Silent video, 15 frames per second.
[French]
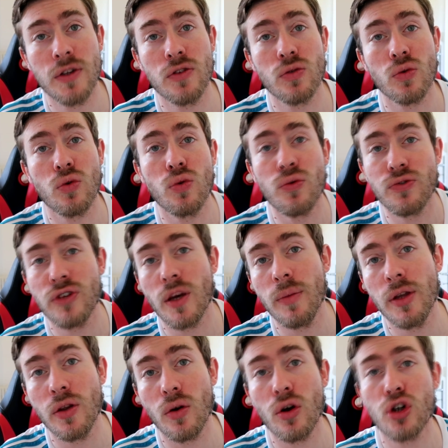qui sont
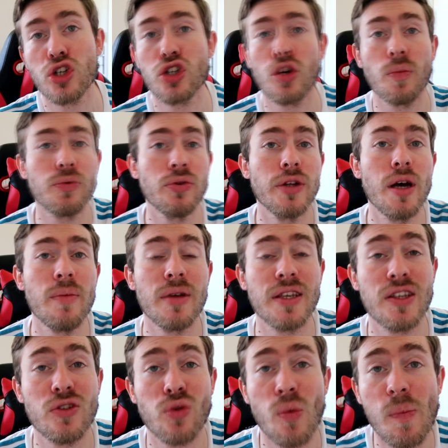confirmés dans leur championnat, mais
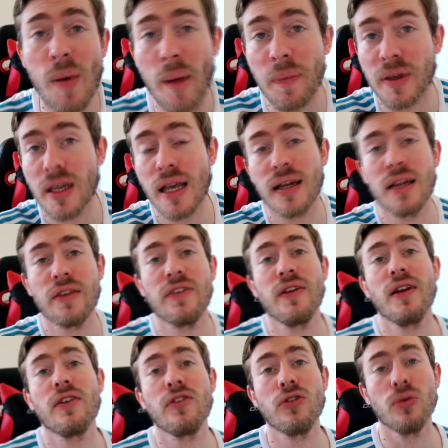qui sont pas pris avec la
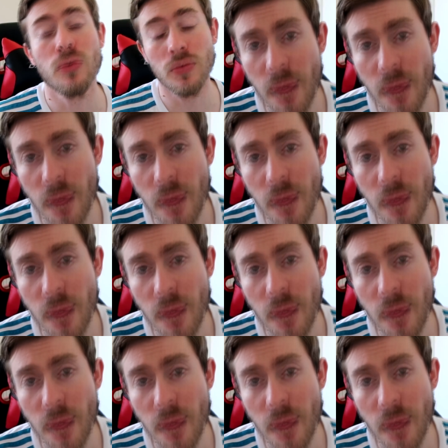sélection.